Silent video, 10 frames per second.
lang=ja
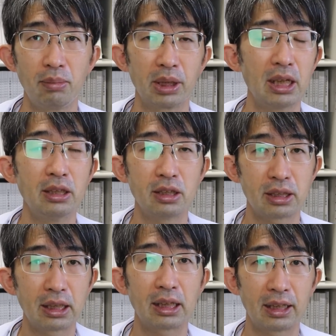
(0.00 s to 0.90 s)
まあ、現実
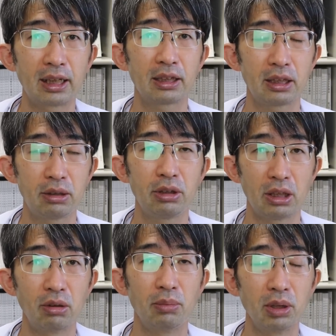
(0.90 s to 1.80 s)
的かなっていうふう
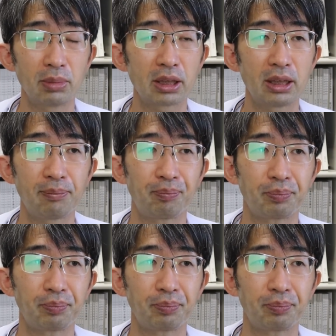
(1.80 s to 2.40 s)
に思いますね。